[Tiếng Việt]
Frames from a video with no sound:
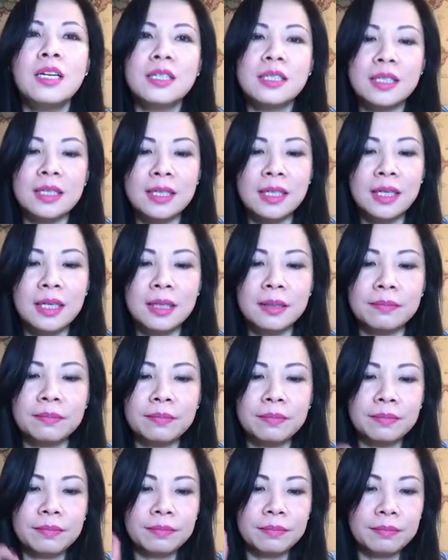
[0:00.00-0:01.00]
cho nên
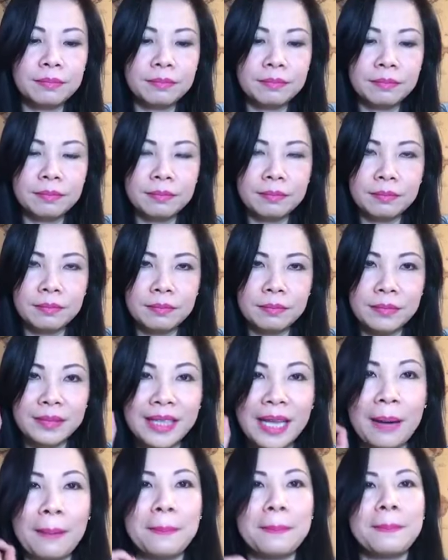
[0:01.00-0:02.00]

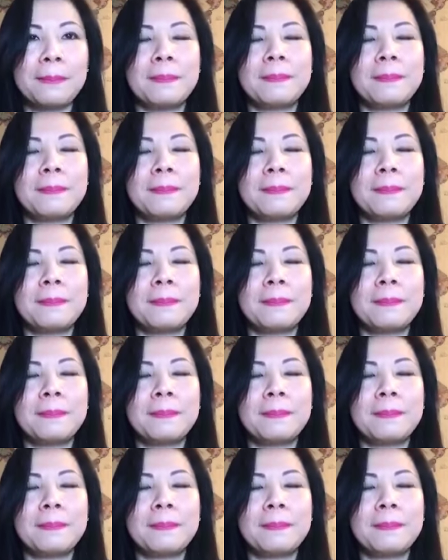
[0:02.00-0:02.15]
tập